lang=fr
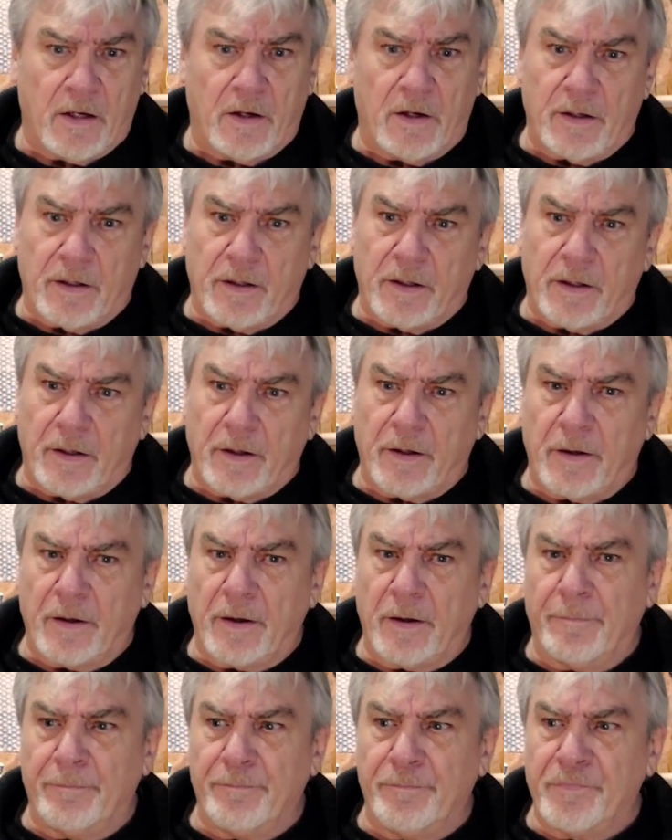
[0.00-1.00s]

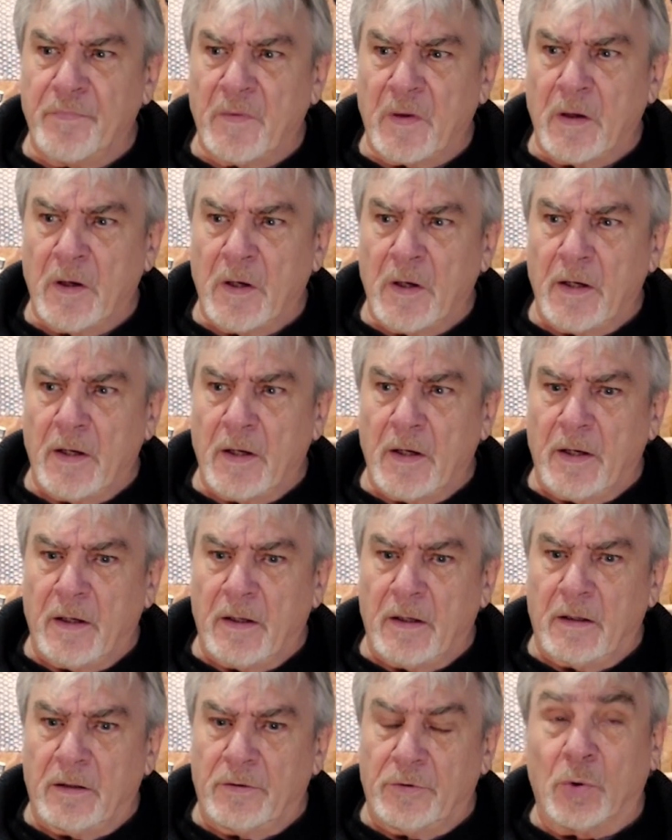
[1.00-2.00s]
Euh,
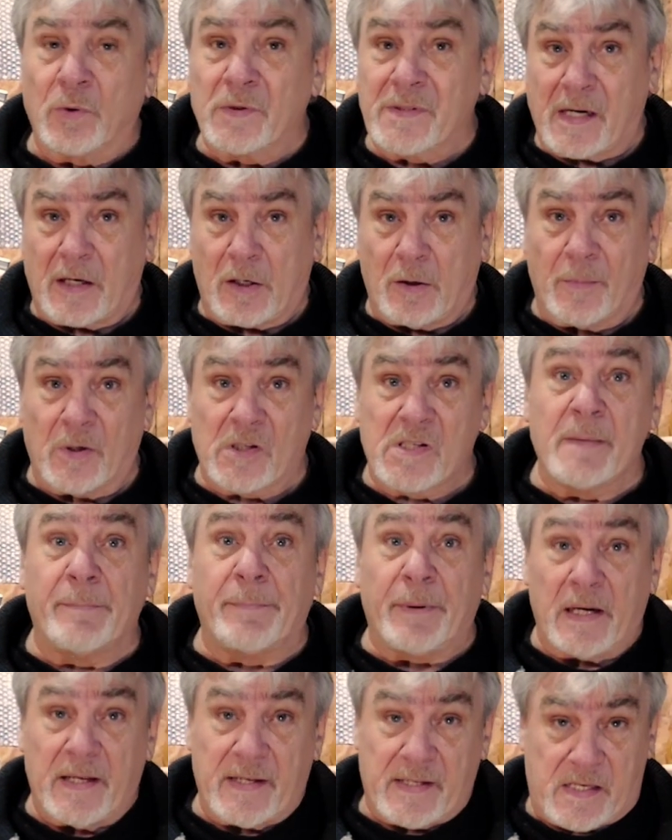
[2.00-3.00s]
donc ça commençait
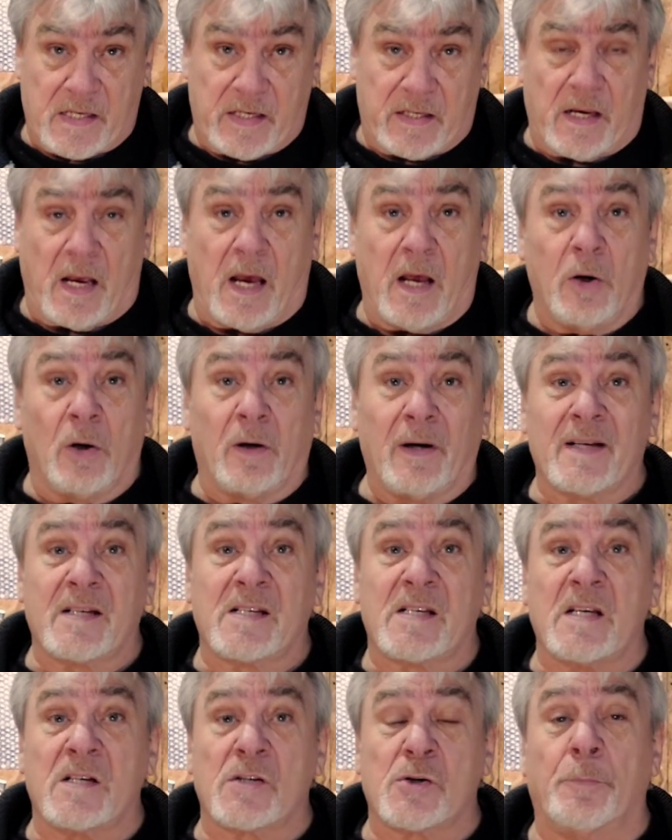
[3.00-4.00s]
par l'assise. Alors
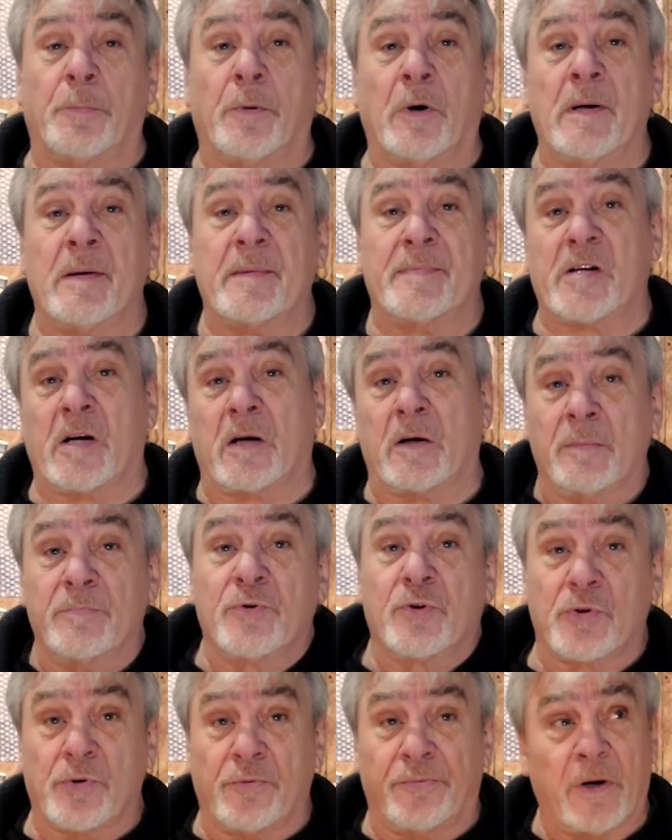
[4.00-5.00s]
l'assise, le problème c'est que
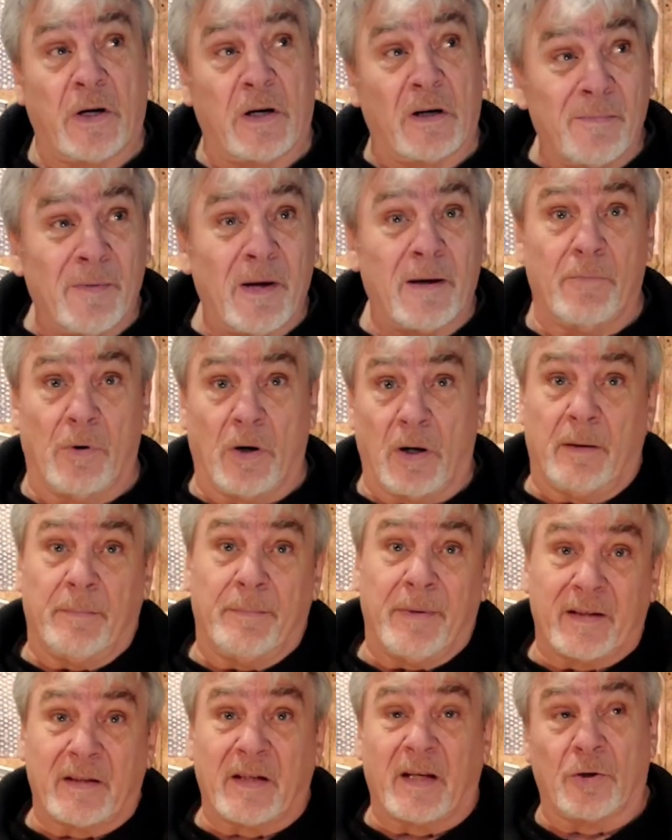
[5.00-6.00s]
comme je fais quand même à
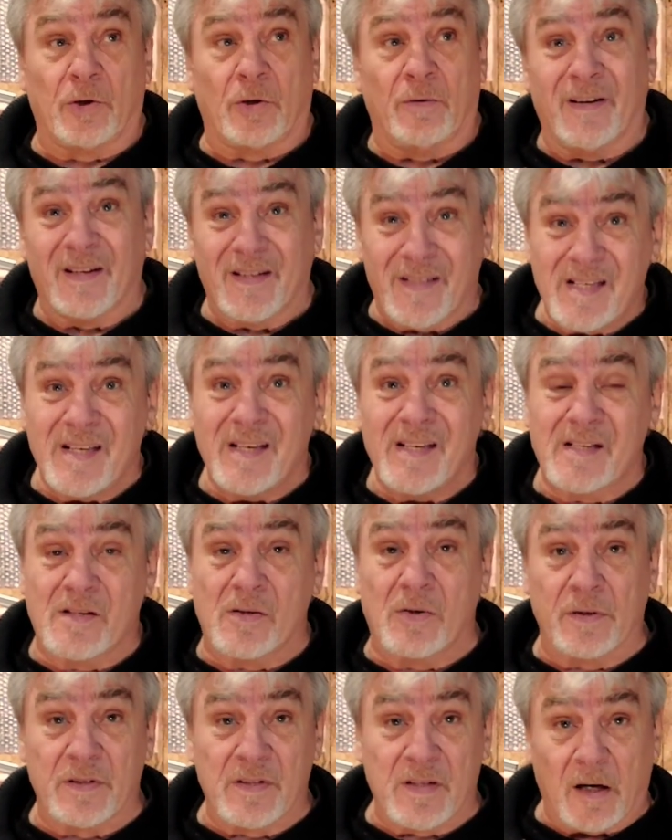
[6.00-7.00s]

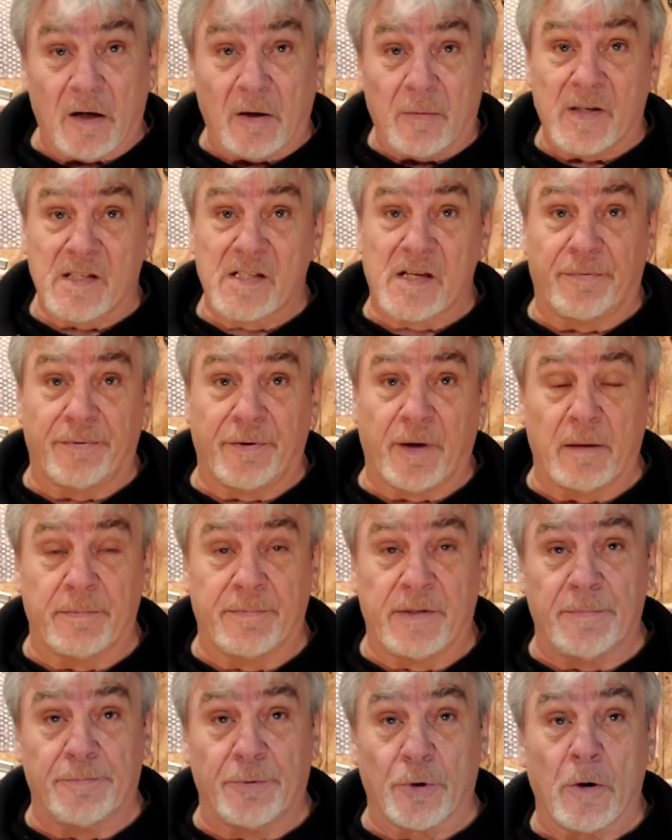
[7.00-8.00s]
1m86, euh, ça commence à faire un
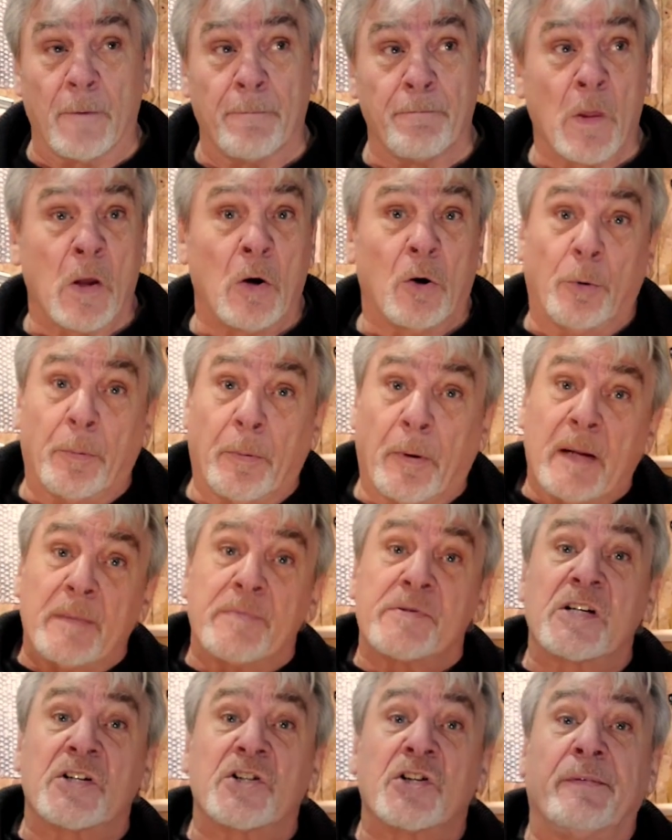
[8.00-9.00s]
petit peu. Le
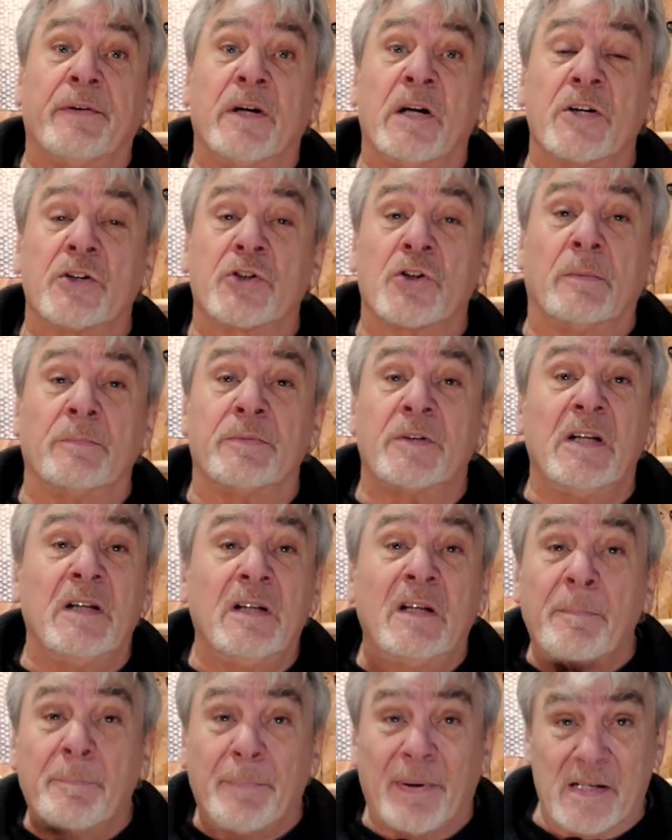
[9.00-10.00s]
problème c'est que j'avais les jambes qui
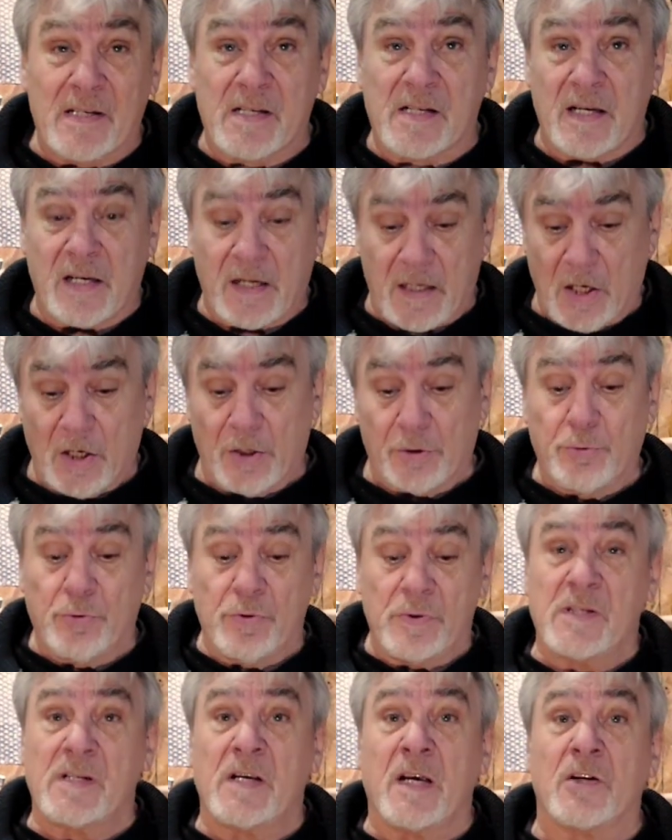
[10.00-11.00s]
dépassaient
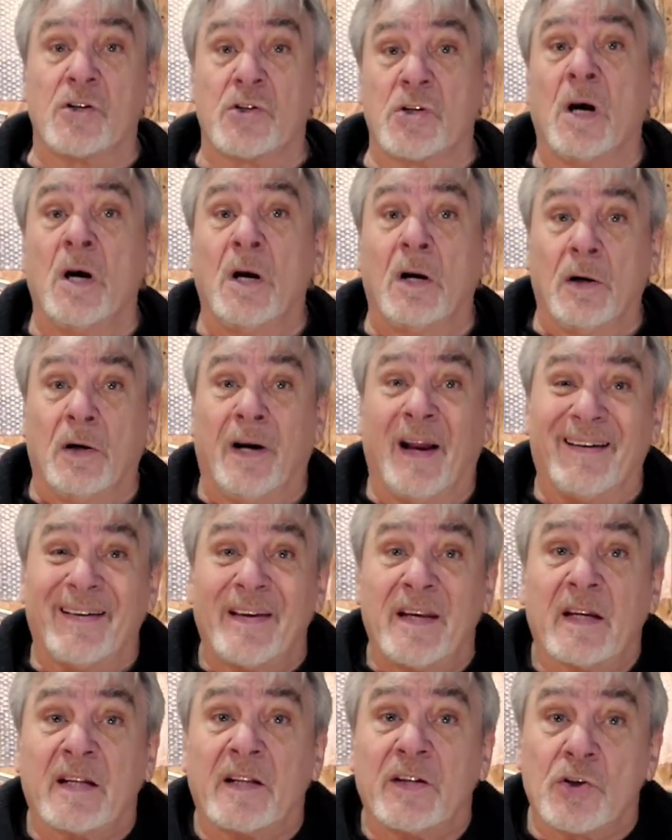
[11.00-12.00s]
du siège
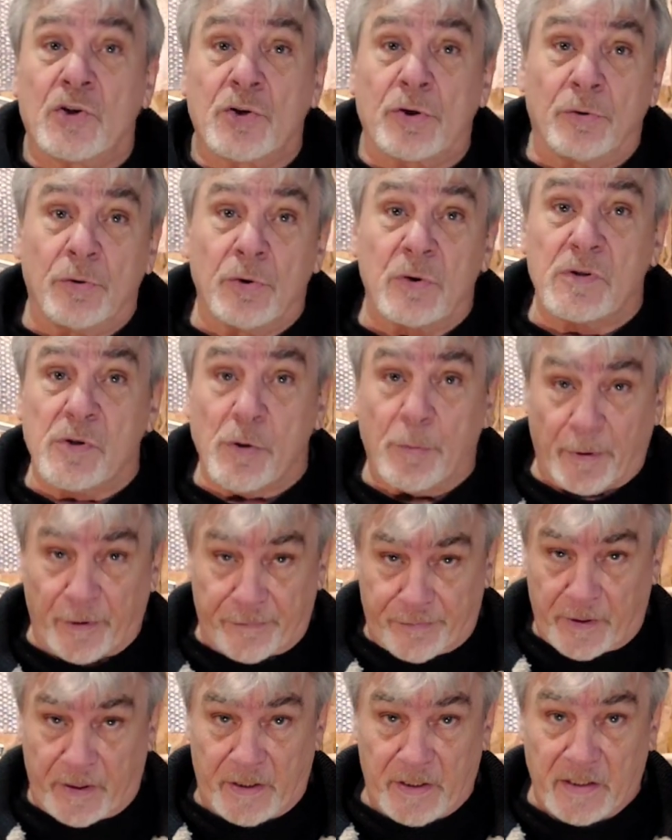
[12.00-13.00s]
l'arrière des genoux, si vous
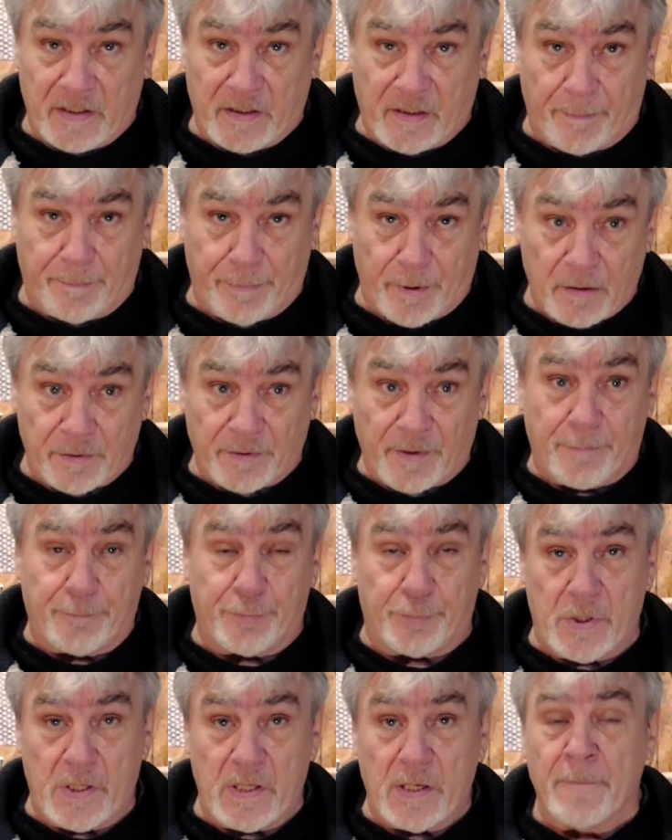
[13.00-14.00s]
préférez, n'était pas en
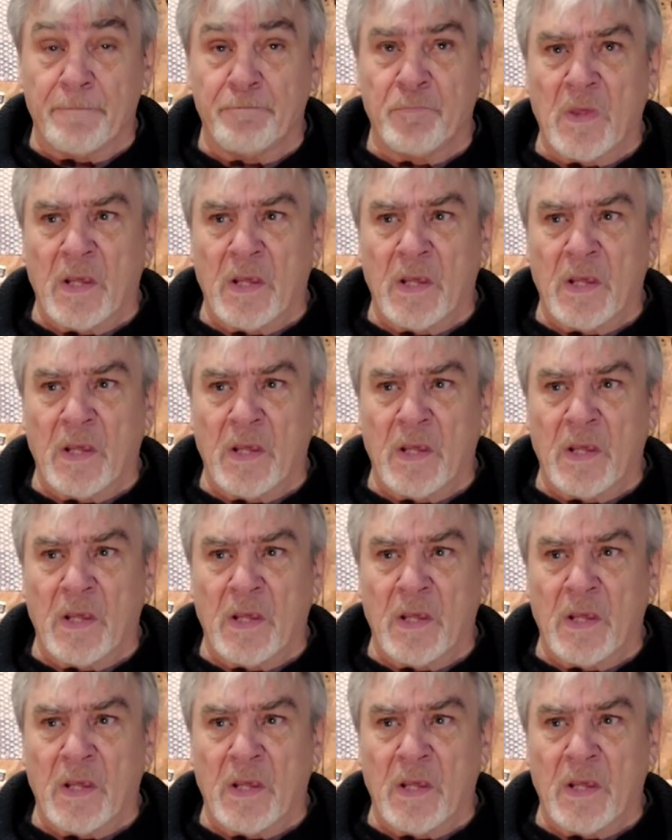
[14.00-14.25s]
appui.